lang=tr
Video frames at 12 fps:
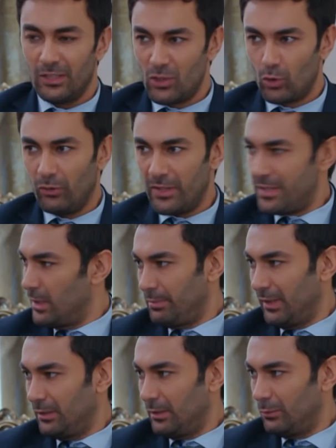iç
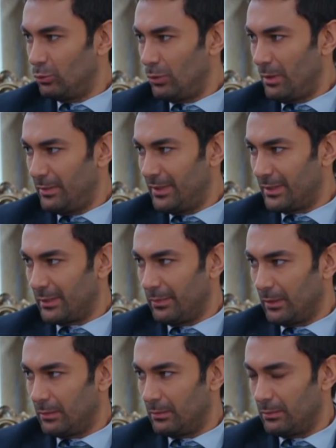güveyslik bende durabilir gibi.
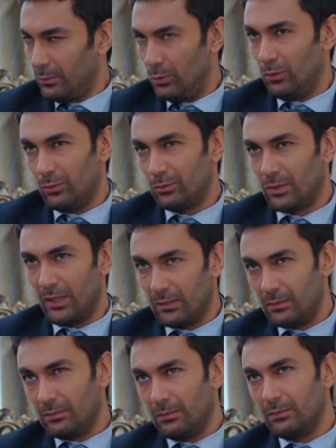olur yani.
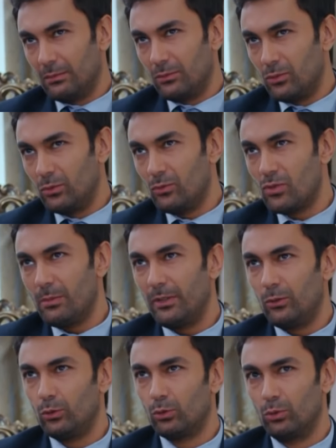Düşününce
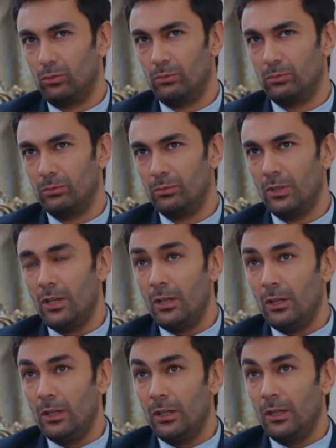bana uygun.
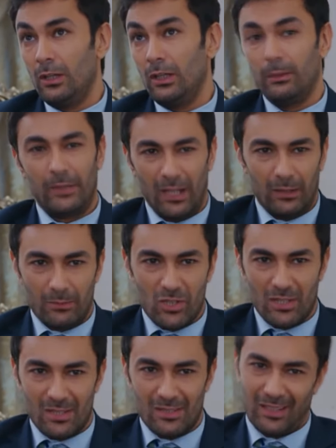E bir de
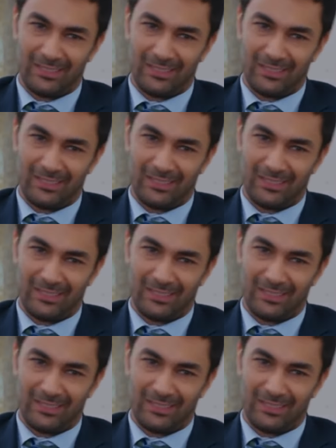hanımcıyız